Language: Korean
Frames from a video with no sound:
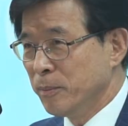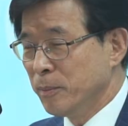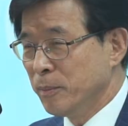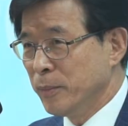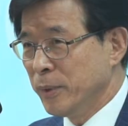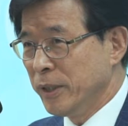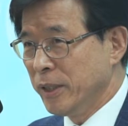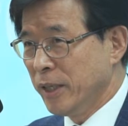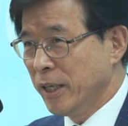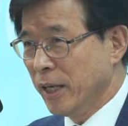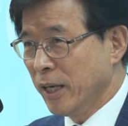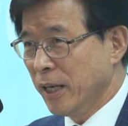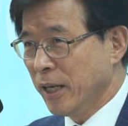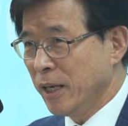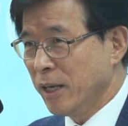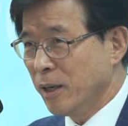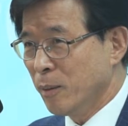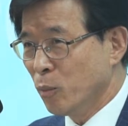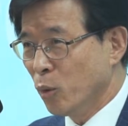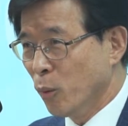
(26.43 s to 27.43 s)

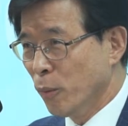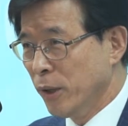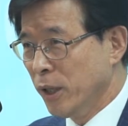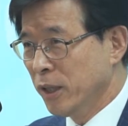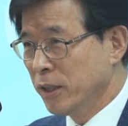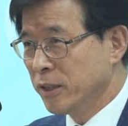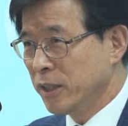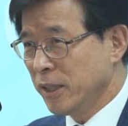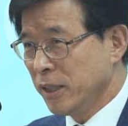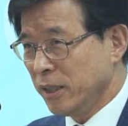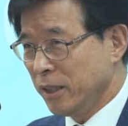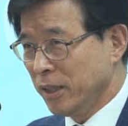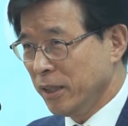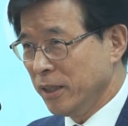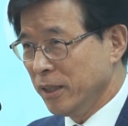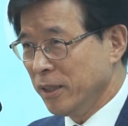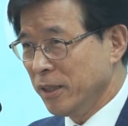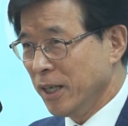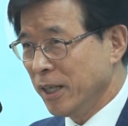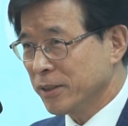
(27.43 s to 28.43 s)
미래
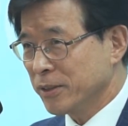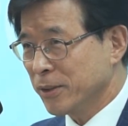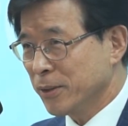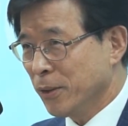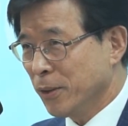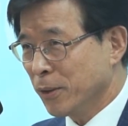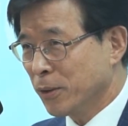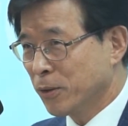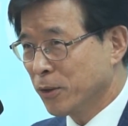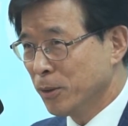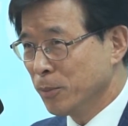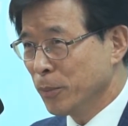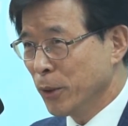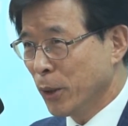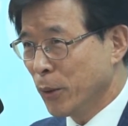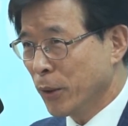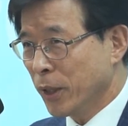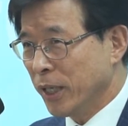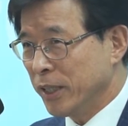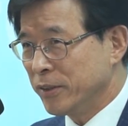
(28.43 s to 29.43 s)
모빌리티에서 어떤
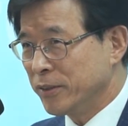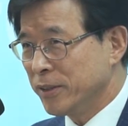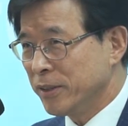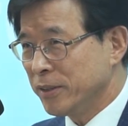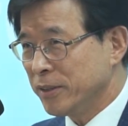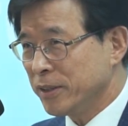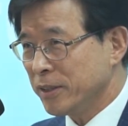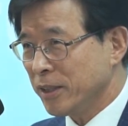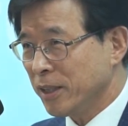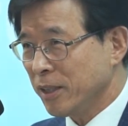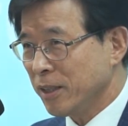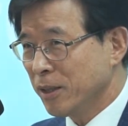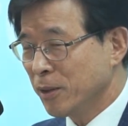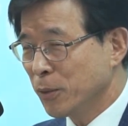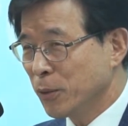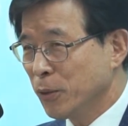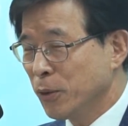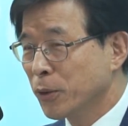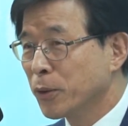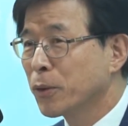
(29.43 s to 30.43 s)
변화가 있을지
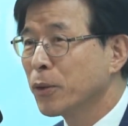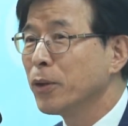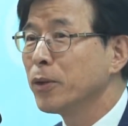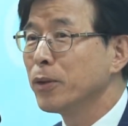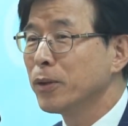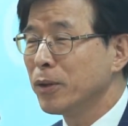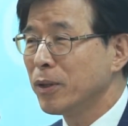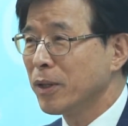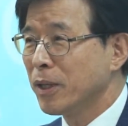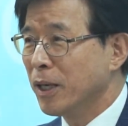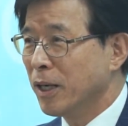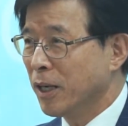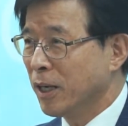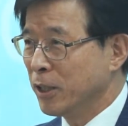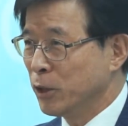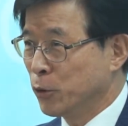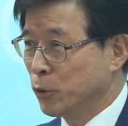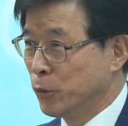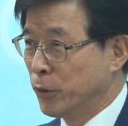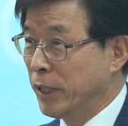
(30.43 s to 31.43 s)
또 어떤 어,
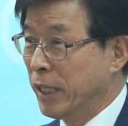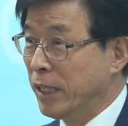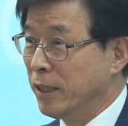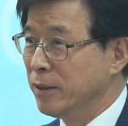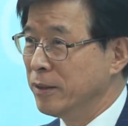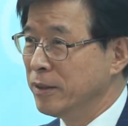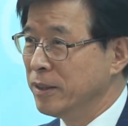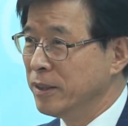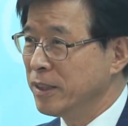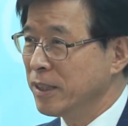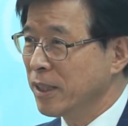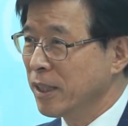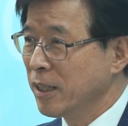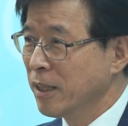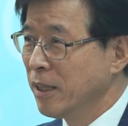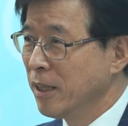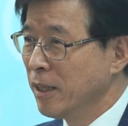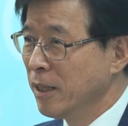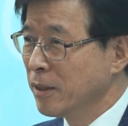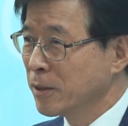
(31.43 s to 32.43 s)
이슈들이 있는지
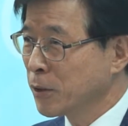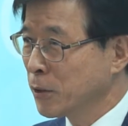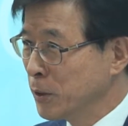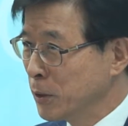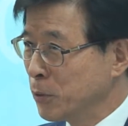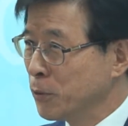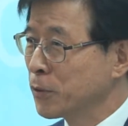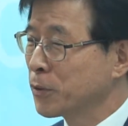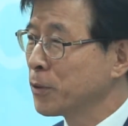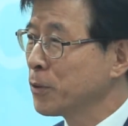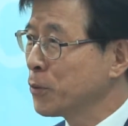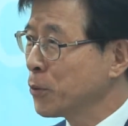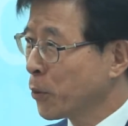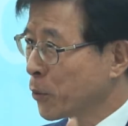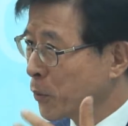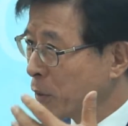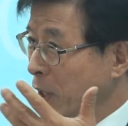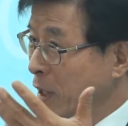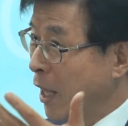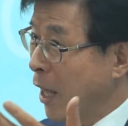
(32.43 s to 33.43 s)
선진국들은 또
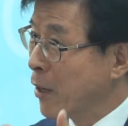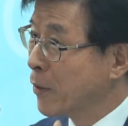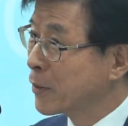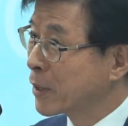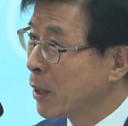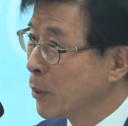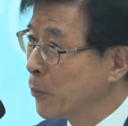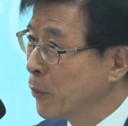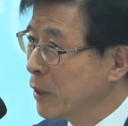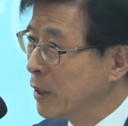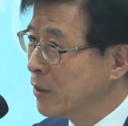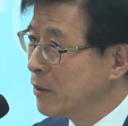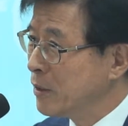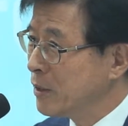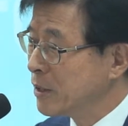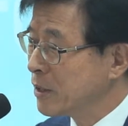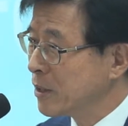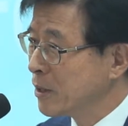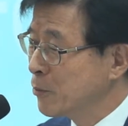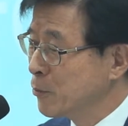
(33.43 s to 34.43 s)
어떻게 대응을 하고
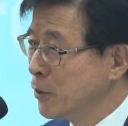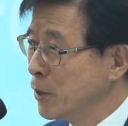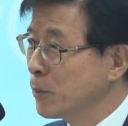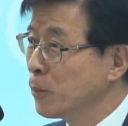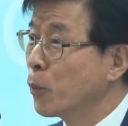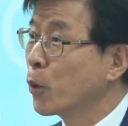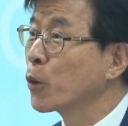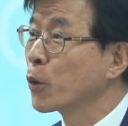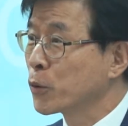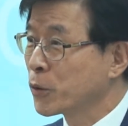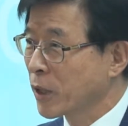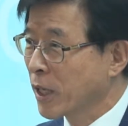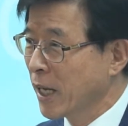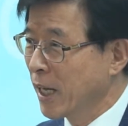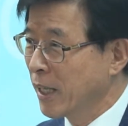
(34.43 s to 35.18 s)
있는지 우리는 뭘 어떻게